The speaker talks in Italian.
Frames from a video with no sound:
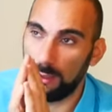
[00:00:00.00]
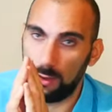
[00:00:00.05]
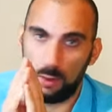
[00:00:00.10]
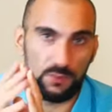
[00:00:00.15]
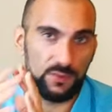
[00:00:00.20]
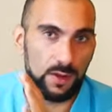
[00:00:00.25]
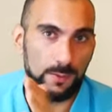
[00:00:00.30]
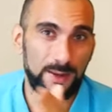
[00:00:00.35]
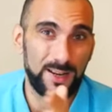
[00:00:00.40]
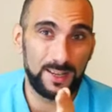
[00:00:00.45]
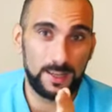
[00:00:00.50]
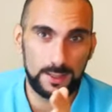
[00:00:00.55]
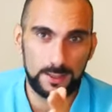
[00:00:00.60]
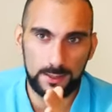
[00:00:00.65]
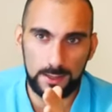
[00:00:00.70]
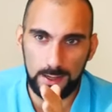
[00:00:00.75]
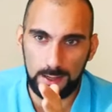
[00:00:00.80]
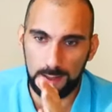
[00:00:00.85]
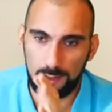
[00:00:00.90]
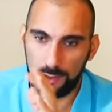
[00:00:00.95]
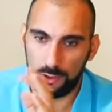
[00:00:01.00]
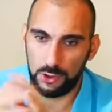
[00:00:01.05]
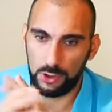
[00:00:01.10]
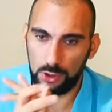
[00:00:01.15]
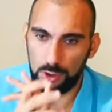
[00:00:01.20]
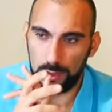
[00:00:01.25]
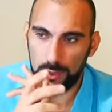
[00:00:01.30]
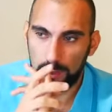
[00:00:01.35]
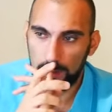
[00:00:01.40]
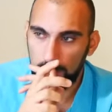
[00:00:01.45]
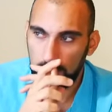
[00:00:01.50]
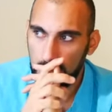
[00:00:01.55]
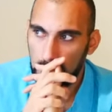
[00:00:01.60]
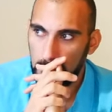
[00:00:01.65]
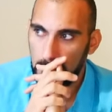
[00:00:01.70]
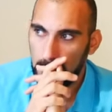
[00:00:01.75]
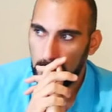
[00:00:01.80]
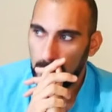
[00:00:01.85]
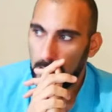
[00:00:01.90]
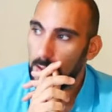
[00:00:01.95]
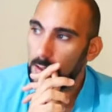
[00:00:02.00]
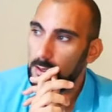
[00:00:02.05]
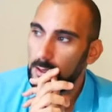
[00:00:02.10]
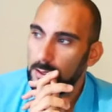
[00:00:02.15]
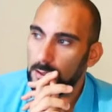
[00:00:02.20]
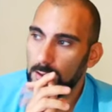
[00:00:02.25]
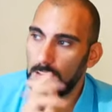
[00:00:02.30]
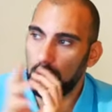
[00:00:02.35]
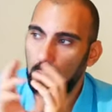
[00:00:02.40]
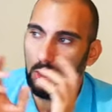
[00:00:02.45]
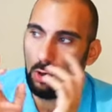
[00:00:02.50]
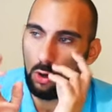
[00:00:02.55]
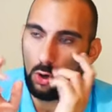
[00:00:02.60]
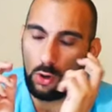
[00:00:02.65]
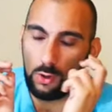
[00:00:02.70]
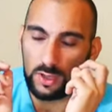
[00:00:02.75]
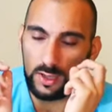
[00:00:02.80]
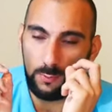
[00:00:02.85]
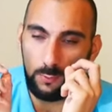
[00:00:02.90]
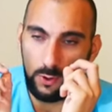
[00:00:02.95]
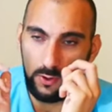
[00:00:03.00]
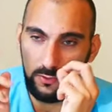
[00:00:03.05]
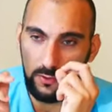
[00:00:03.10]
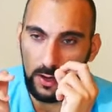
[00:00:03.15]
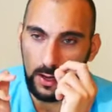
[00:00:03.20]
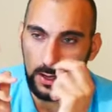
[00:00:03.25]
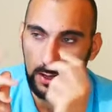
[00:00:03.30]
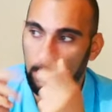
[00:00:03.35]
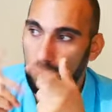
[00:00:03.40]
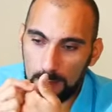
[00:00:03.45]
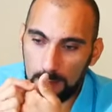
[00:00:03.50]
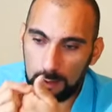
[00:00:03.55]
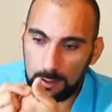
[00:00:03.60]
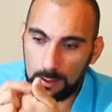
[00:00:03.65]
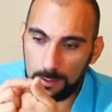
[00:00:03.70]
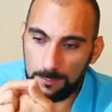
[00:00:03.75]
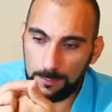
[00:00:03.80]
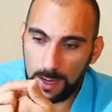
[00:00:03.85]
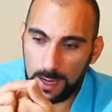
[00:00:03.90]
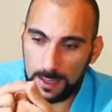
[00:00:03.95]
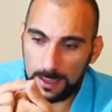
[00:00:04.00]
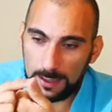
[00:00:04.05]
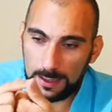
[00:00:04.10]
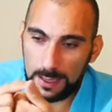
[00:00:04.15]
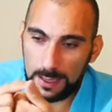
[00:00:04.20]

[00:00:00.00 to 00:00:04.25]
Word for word: ovviamente se hai ragione. Eh, cosa puoi fare? Impara i